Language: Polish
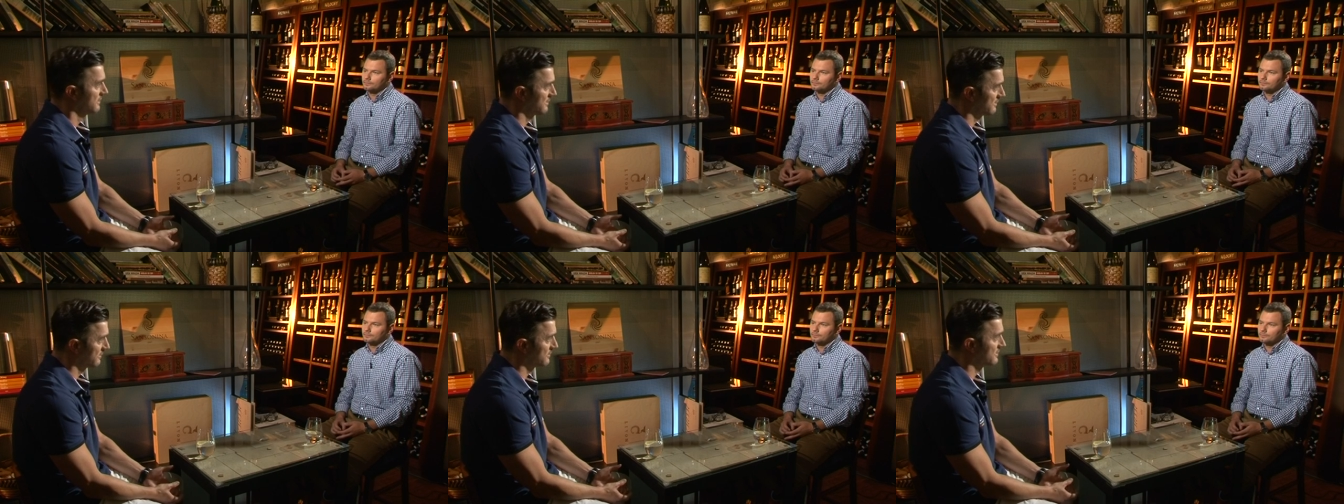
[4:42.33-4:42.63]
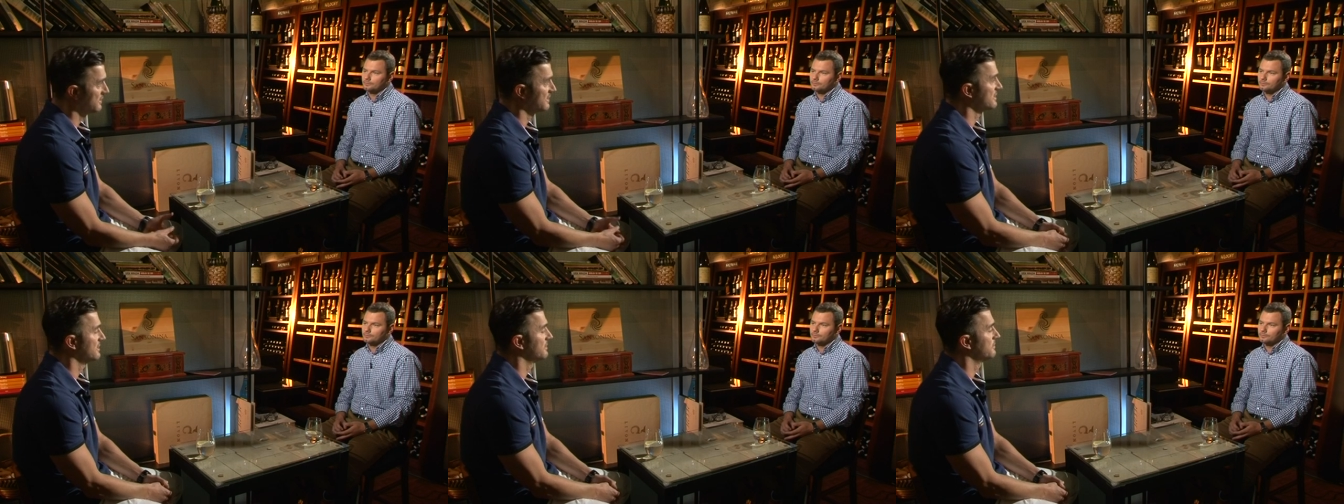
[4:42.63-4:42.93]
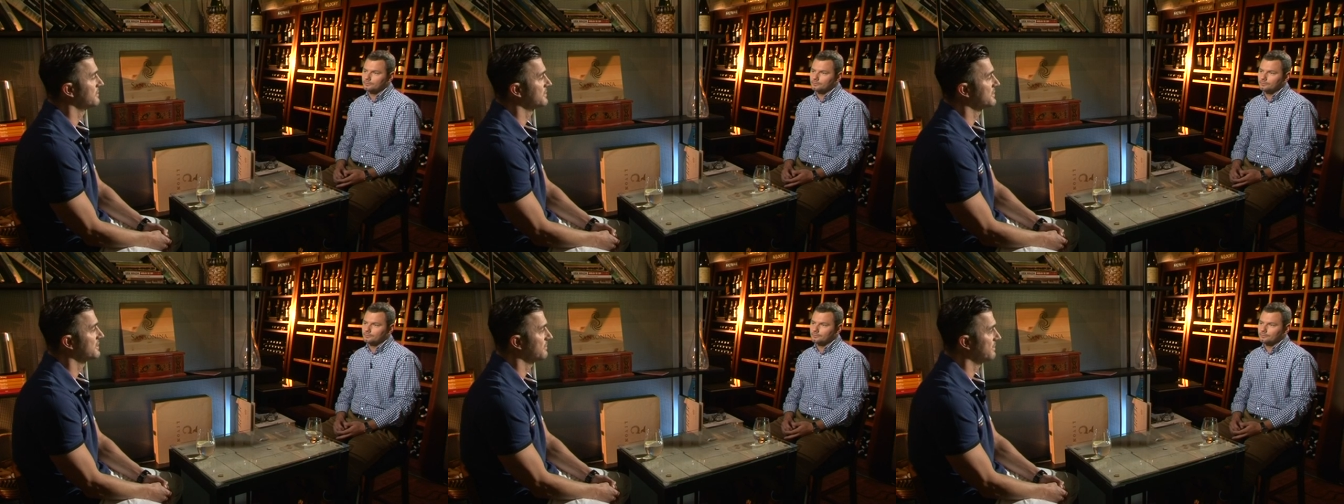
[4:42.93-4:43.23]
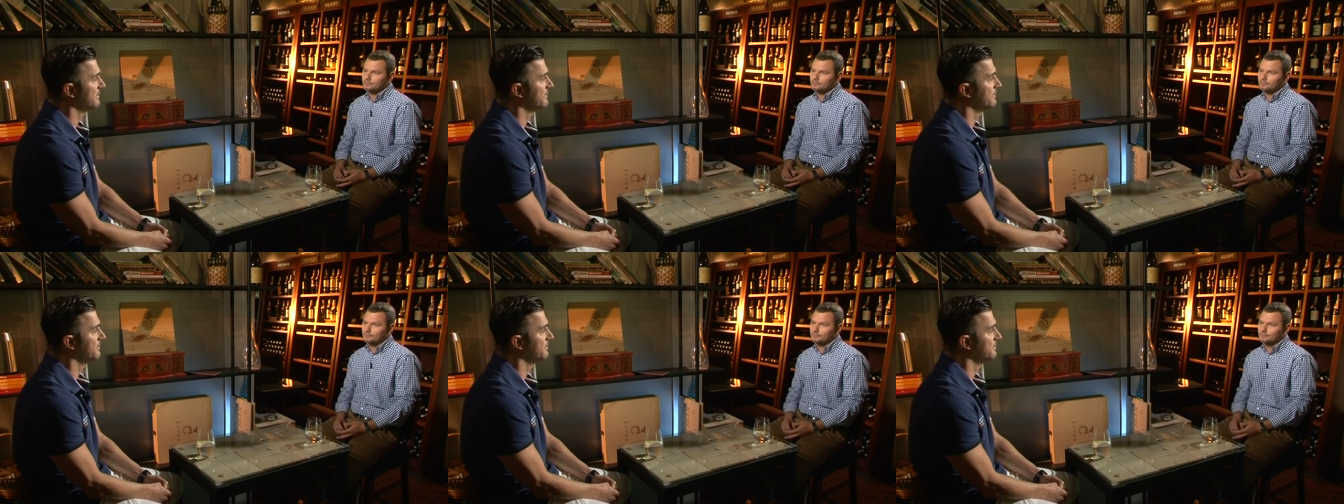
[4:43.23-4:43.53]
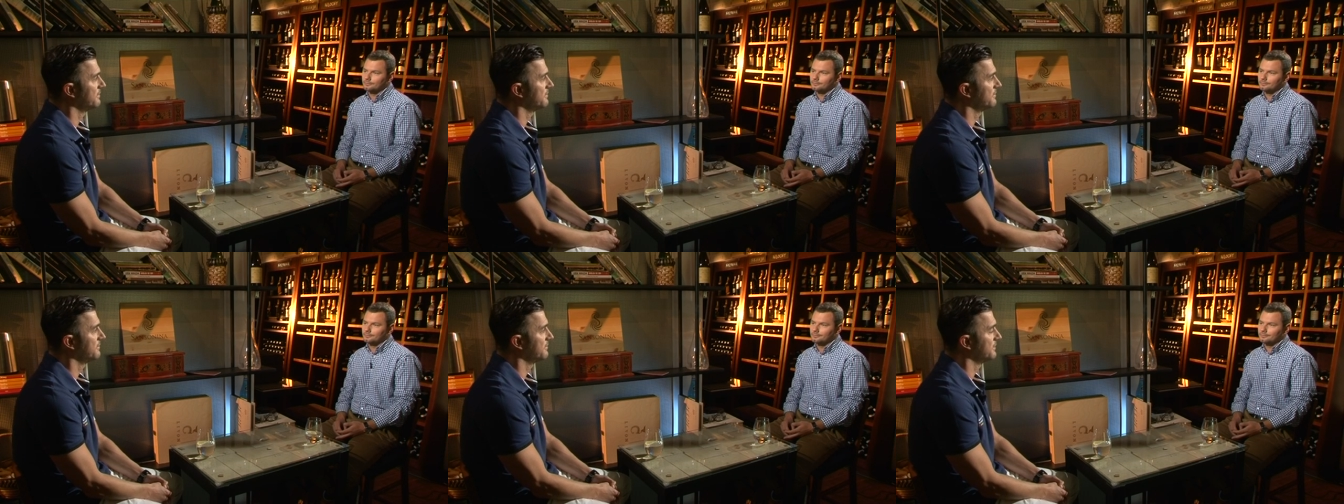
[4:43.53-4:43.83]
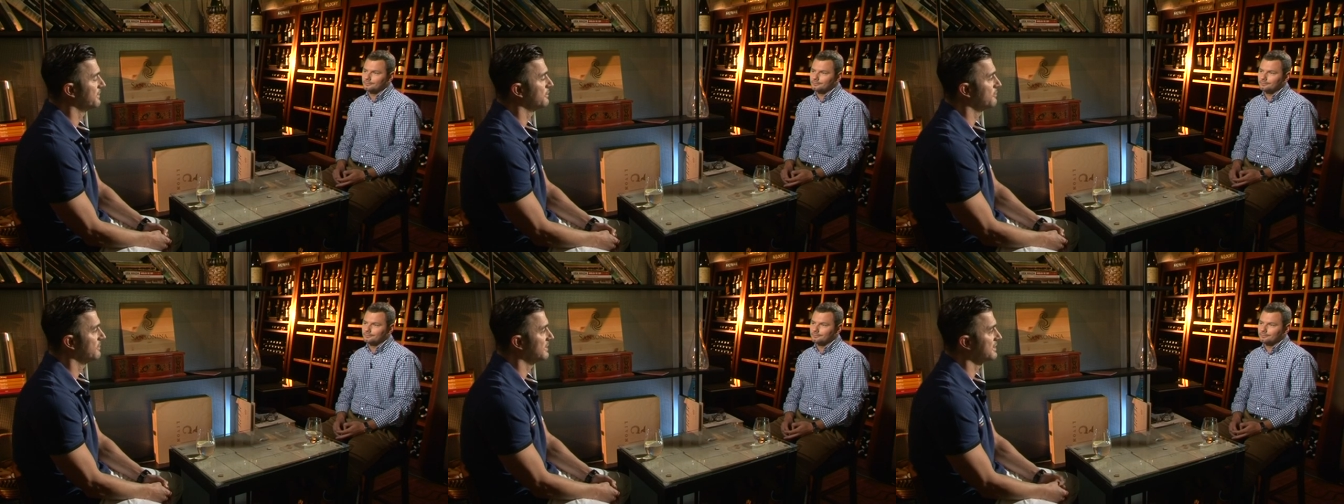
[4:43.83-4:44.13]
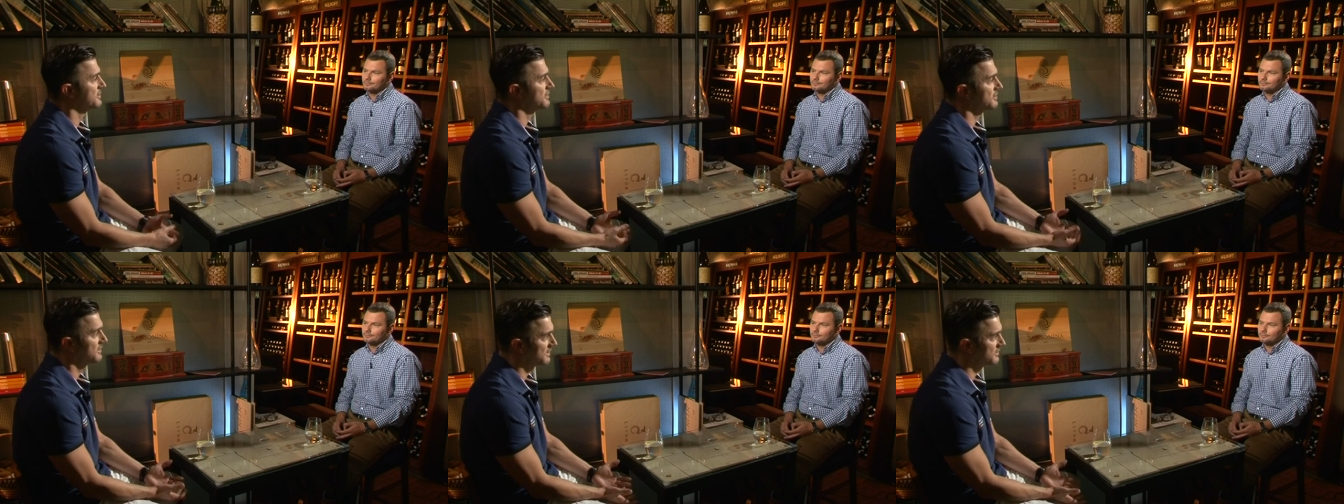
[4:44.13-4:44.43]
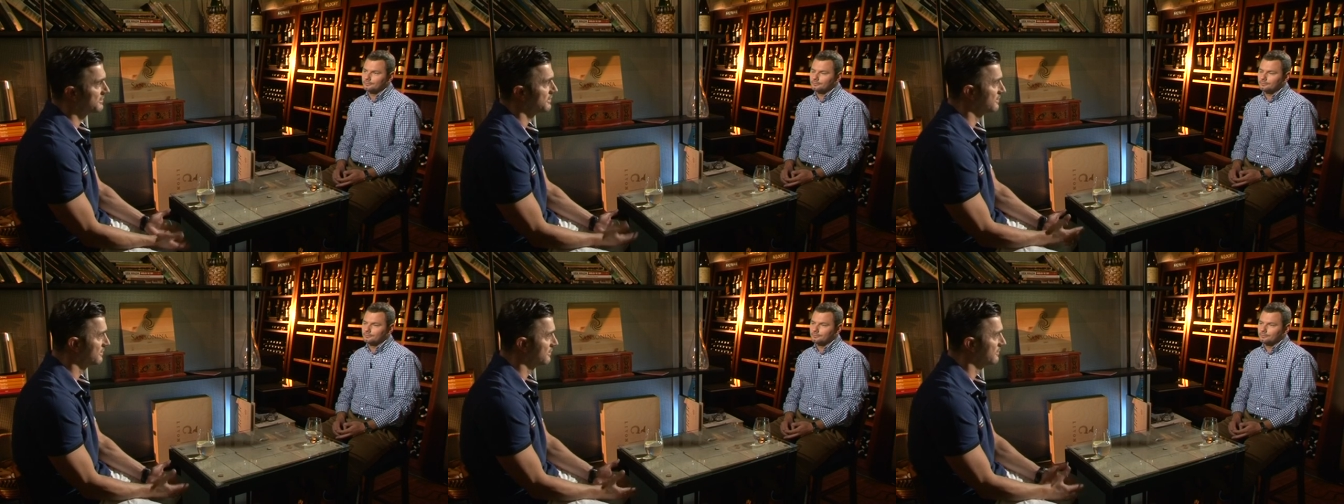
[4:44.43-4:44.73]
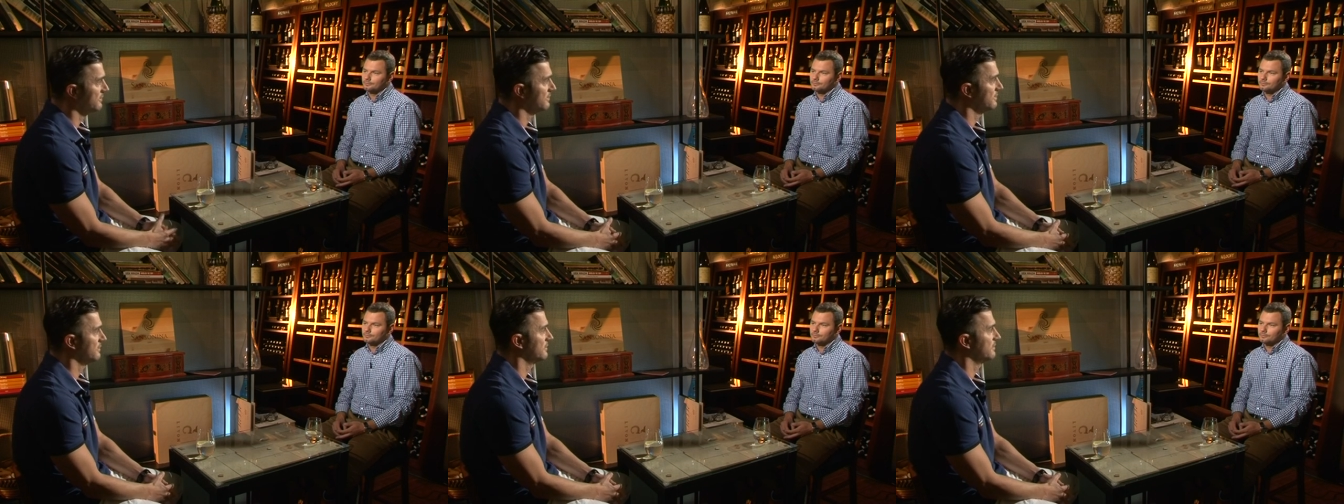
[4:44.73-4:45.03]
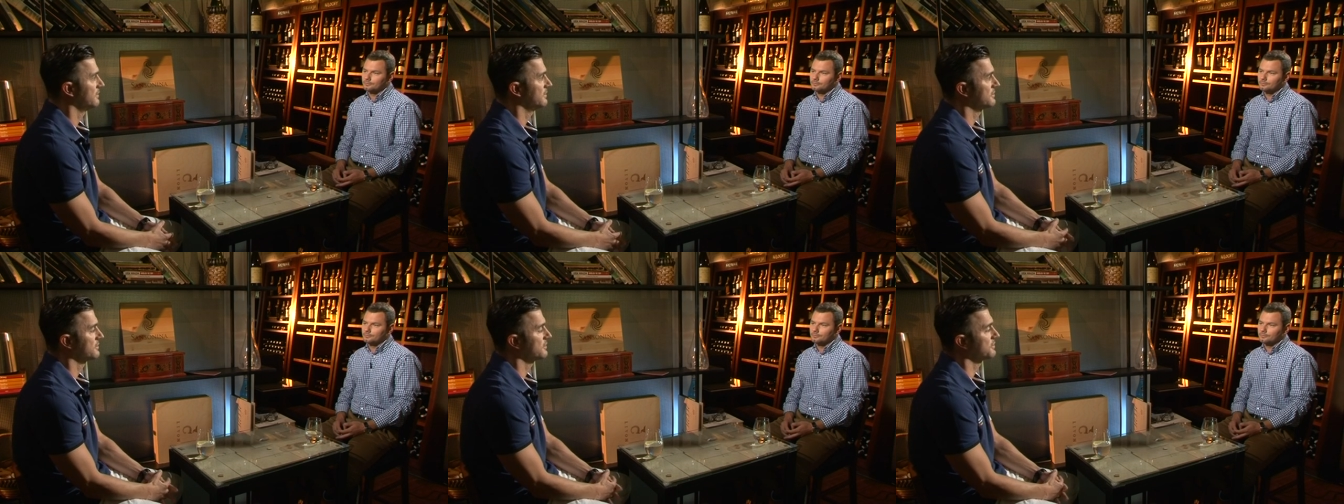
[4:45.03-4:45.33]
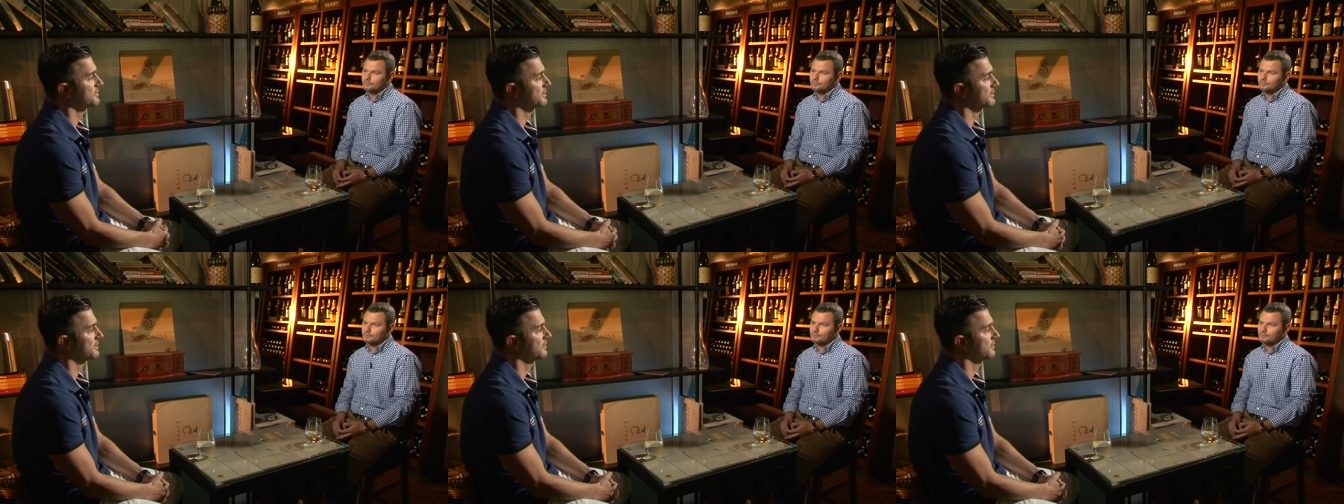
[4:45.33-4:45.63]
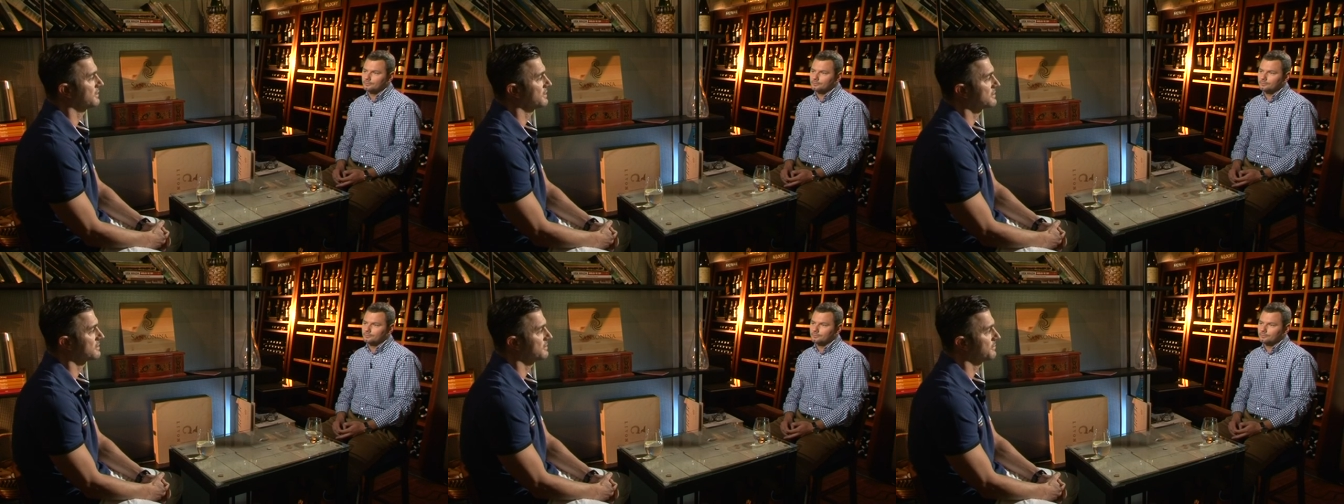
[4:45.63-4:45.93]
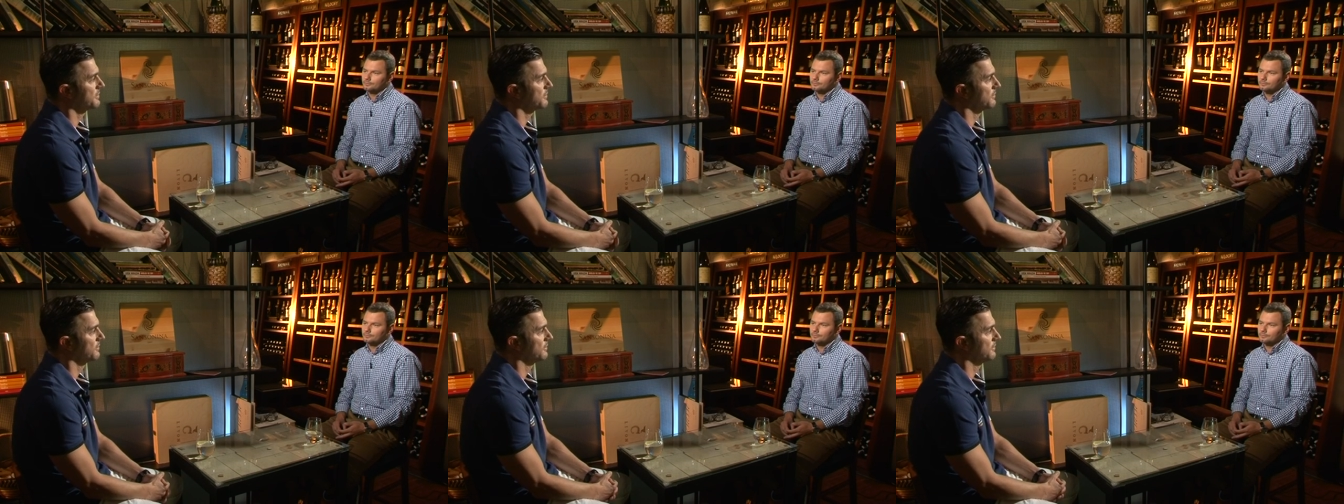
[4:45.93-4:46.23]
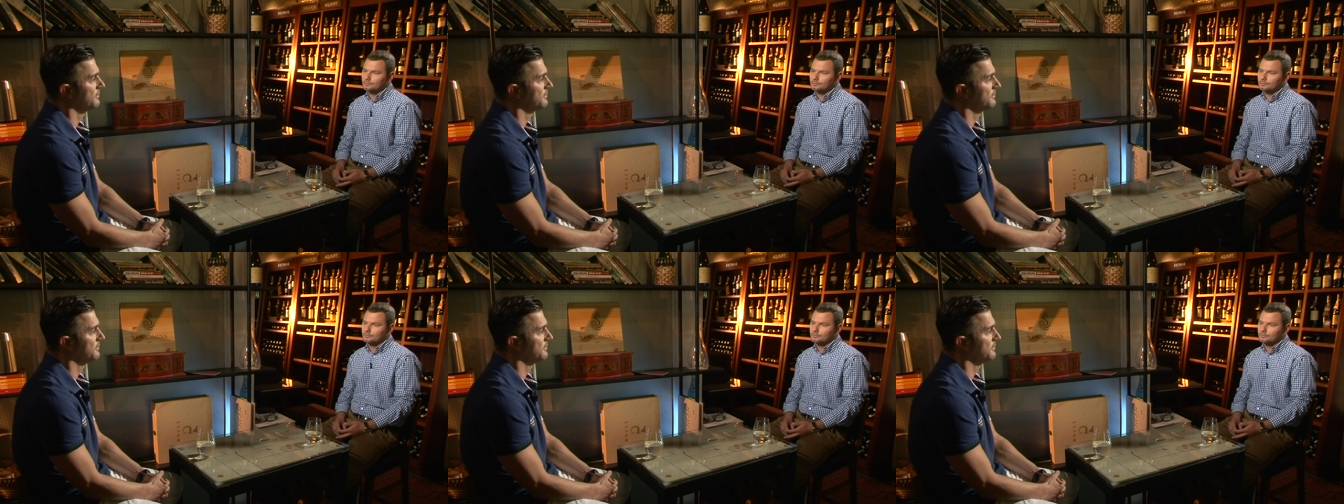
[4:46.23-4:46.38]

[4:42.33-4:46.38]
Tylko czasem trzeba wytłumaczyć, dlaczego coś takiego nastąpiło.